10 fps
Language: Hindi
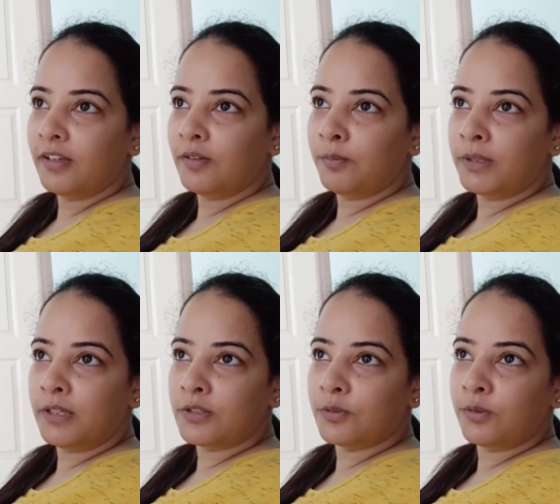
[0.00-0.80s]

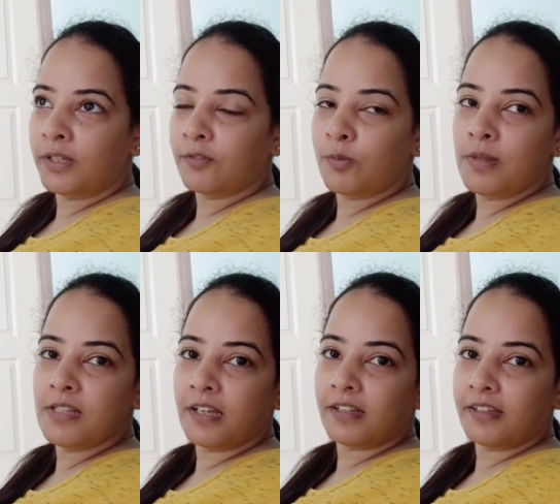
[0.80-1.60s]
मदर्स को ना वो मिल
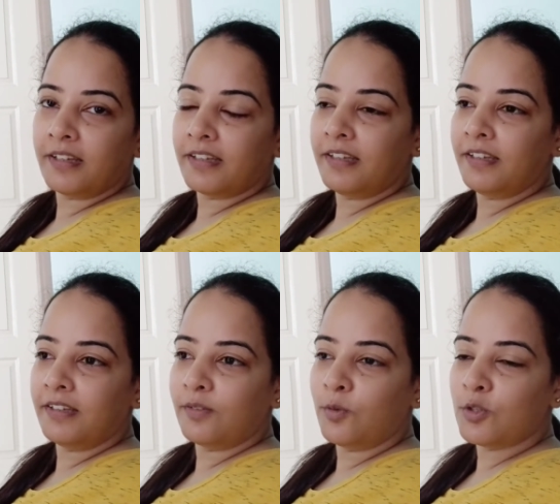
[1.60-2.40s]
जाती है कि
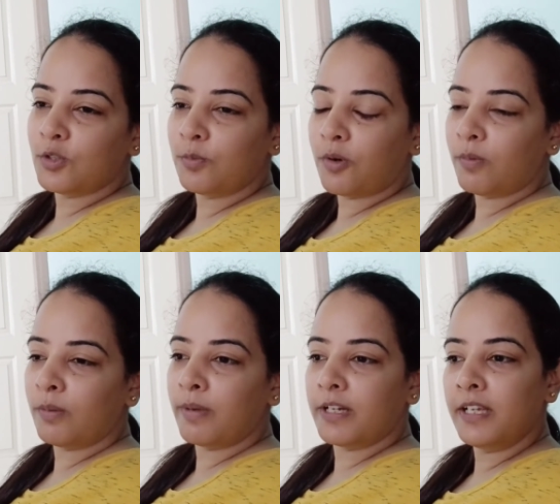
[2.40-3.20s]
कुछ तो
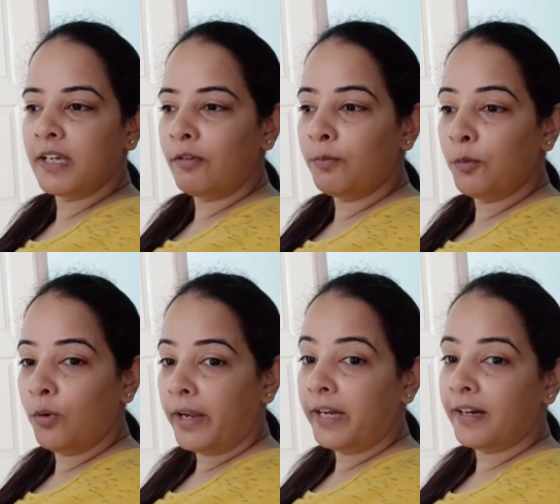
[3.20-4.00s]
प्रॉब्लम है ठीक है वो
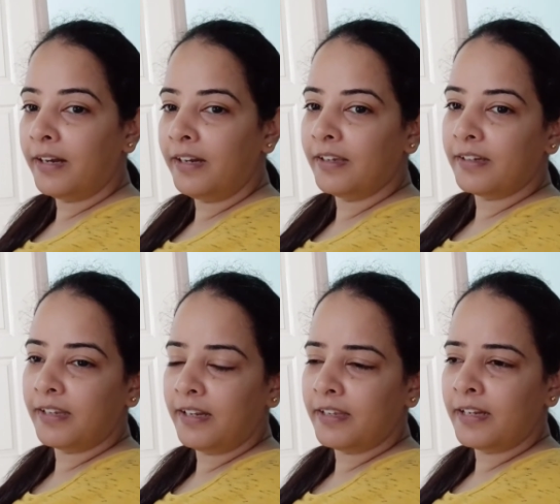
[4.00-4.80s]
बोला कि ठंड लग रही है
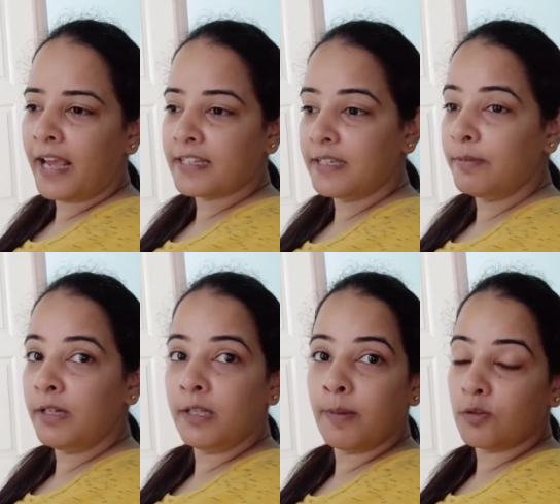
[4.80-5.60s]
लेकिन ऐसी भी
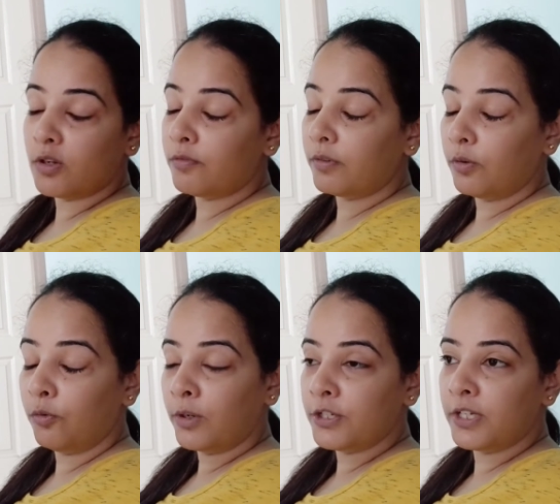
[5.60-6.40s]
नहीं थी मैंने उसका
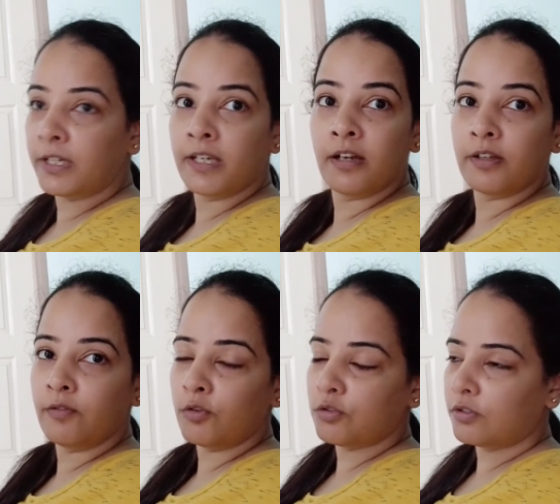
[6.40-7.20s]
फोरट चेक किया ही
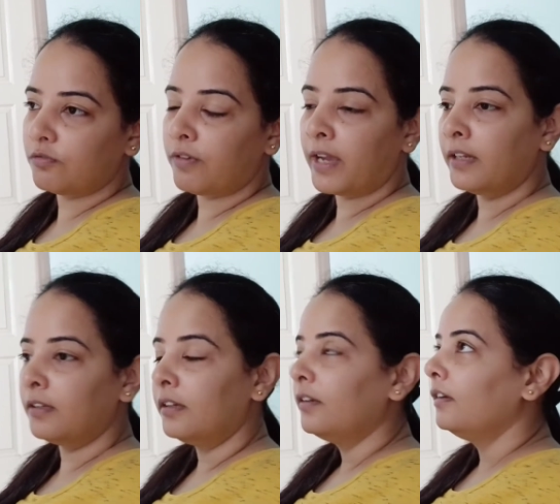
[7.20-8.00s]
वॉज फाइन
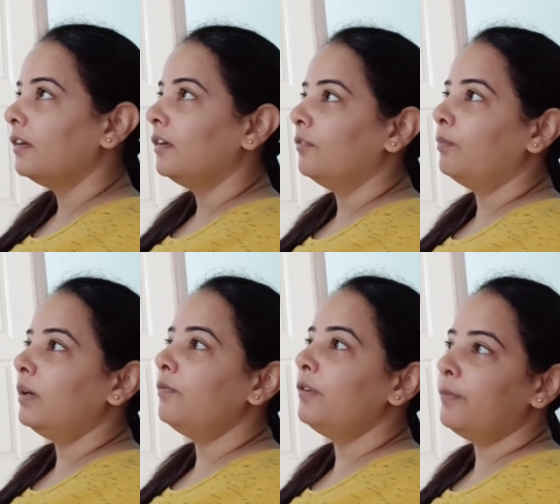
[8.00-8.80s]
पर
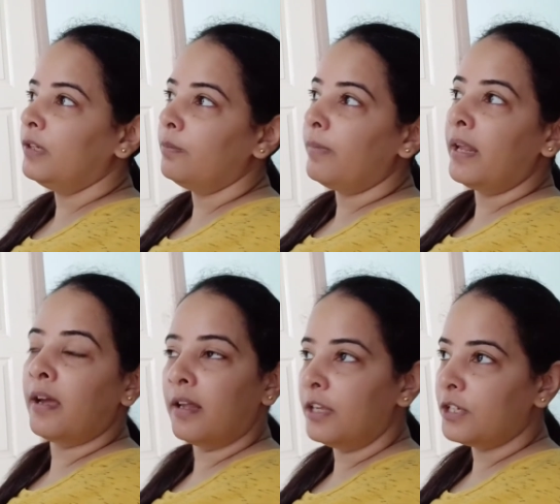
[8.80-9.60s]
फिर भी जब मैं
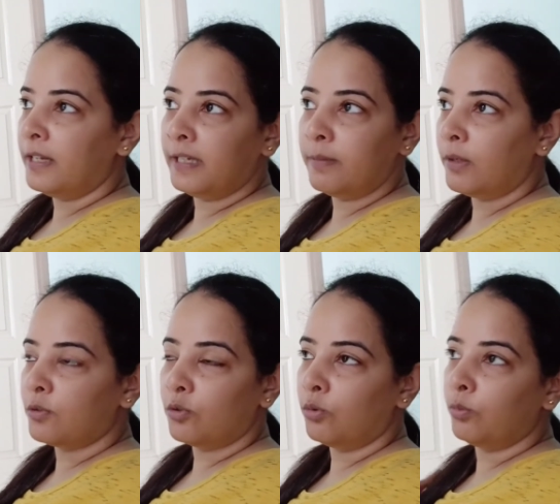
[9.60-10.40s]
नहाने चली गई मैंने
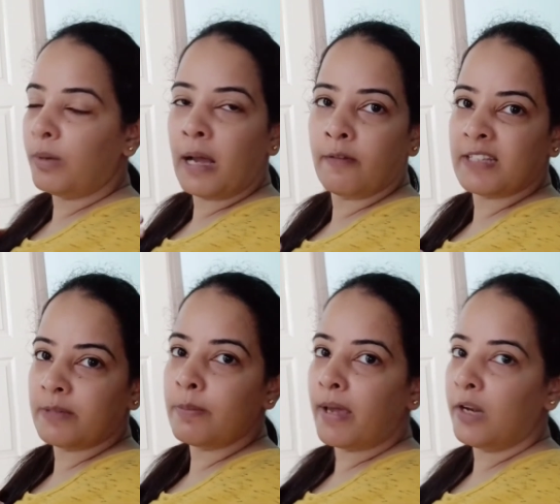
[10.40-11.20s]
उसको आ, वैसे
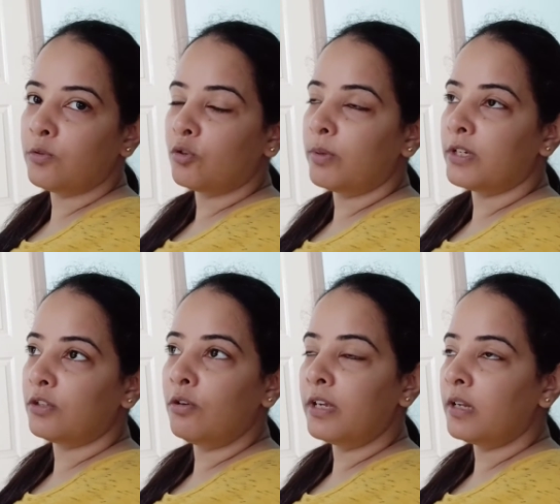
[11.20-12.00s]
मैं पहले उसको भेज
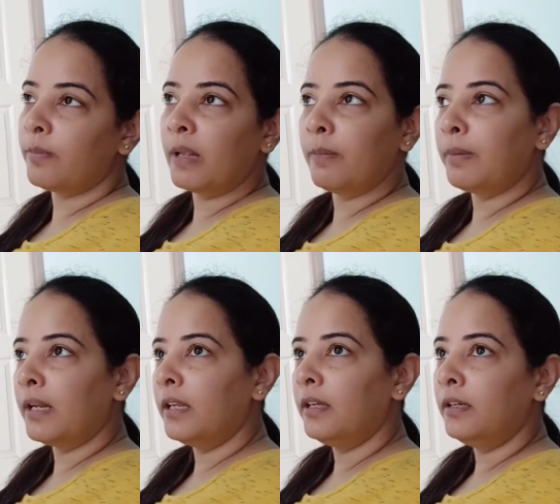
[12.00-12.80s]
दी लेकिन मैं
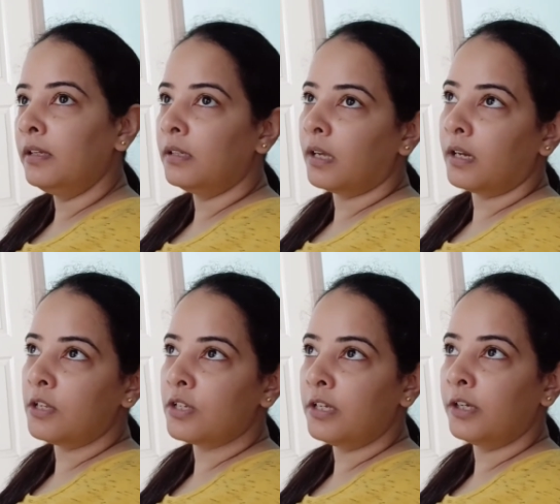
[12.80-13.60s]
पहले ही नहाने
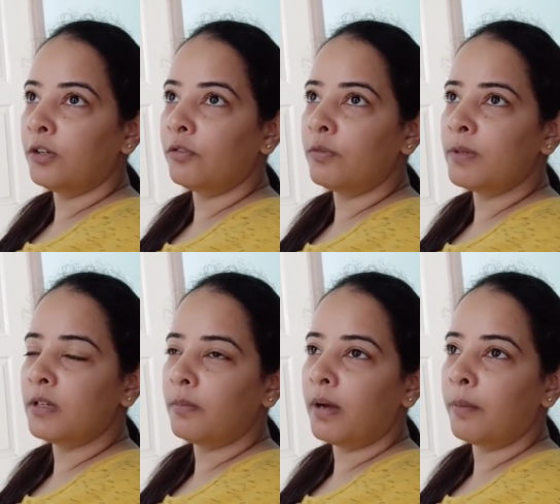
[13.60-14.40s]
चली गई और मेरे
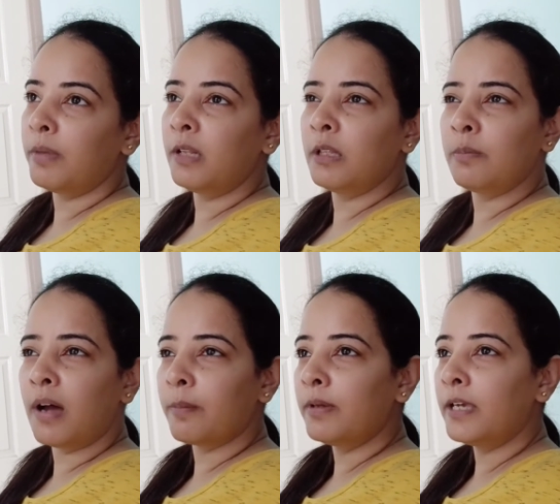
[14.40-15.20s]
अब मेरे
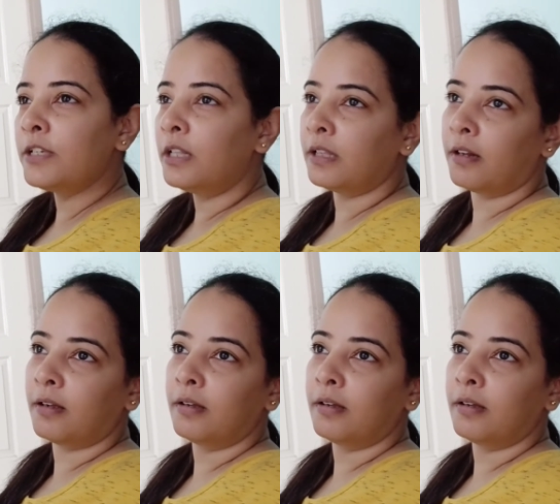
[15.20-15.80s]
दिमाग में यही चलता रहा